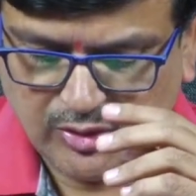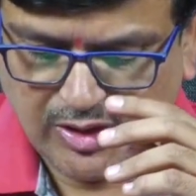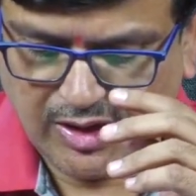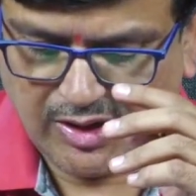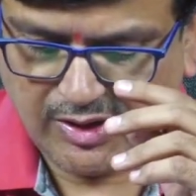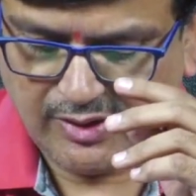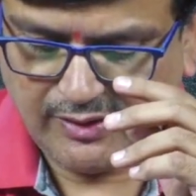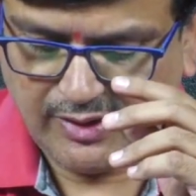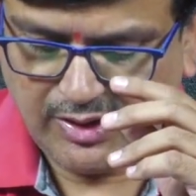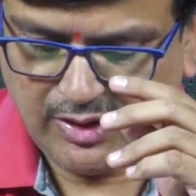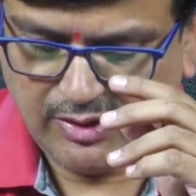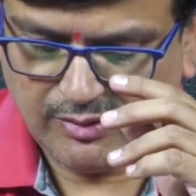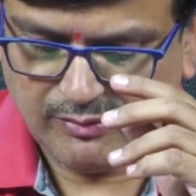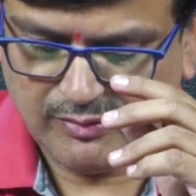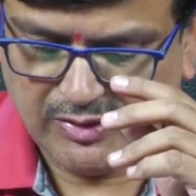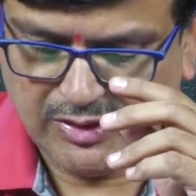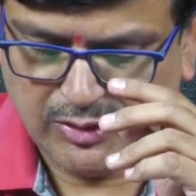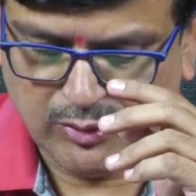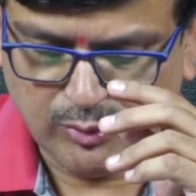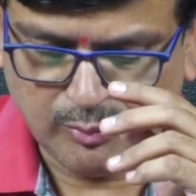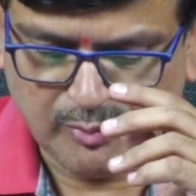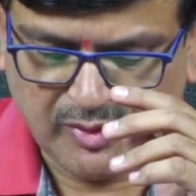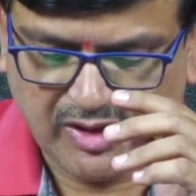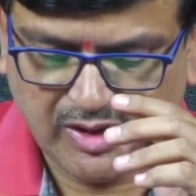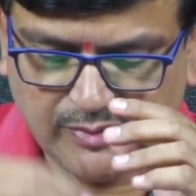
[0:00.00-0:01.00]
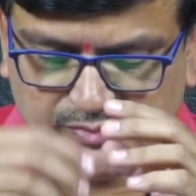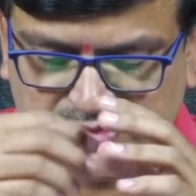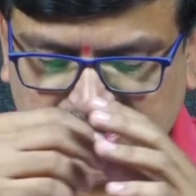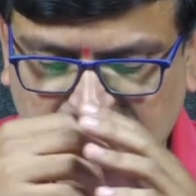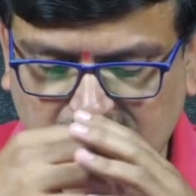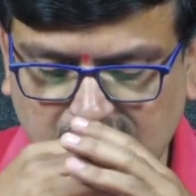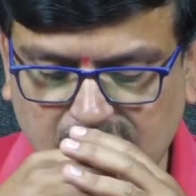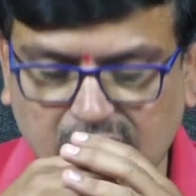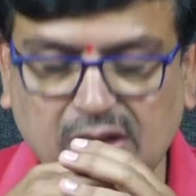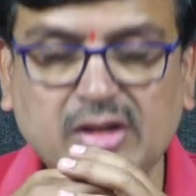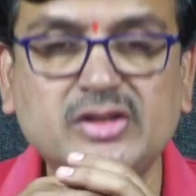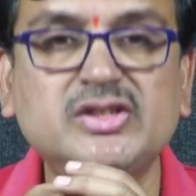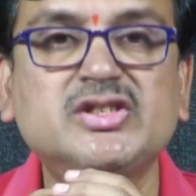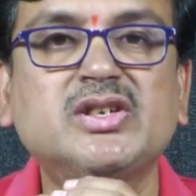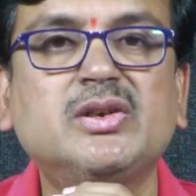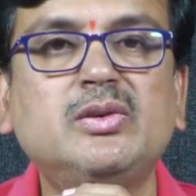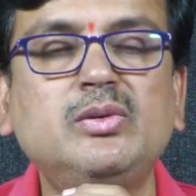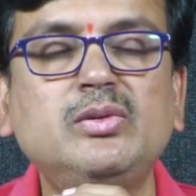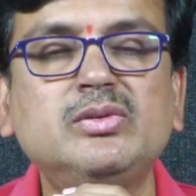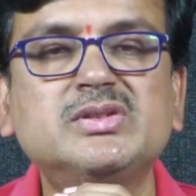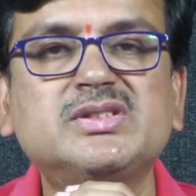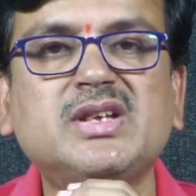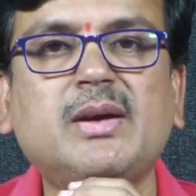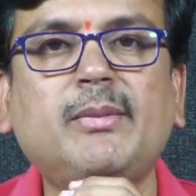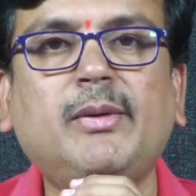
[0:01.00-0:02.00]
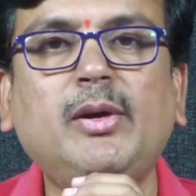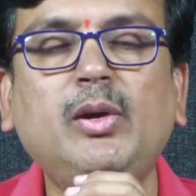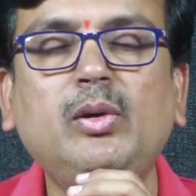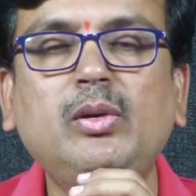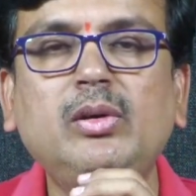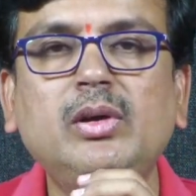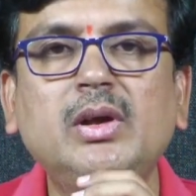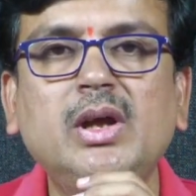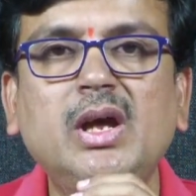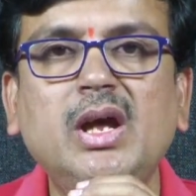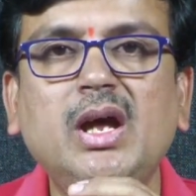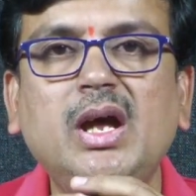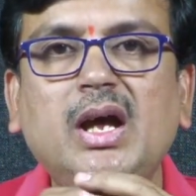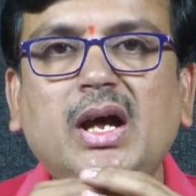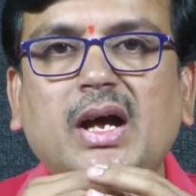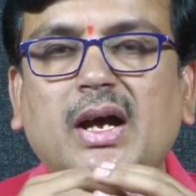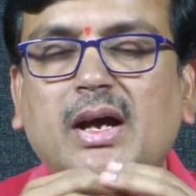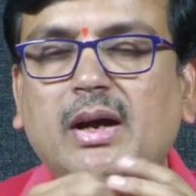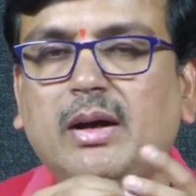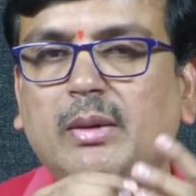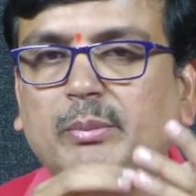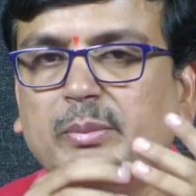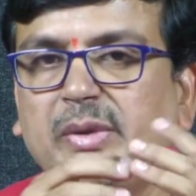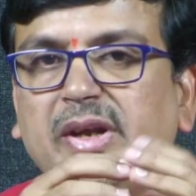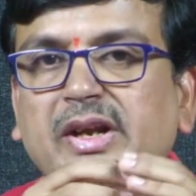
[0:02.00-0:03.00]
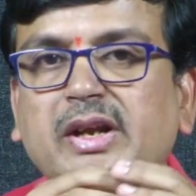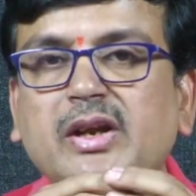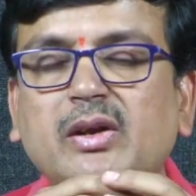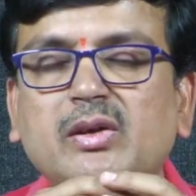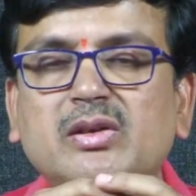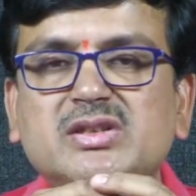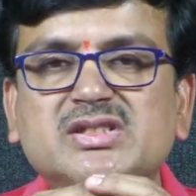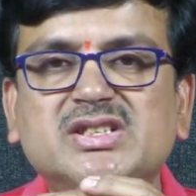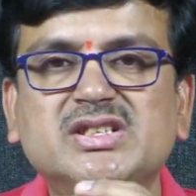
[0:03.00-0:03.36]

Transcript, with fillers: ఉన్నారు కదా వీళ్ళు ప్రేమ్ సాగర్ అనుచరులు సభలో ఆ మీటింగ్లో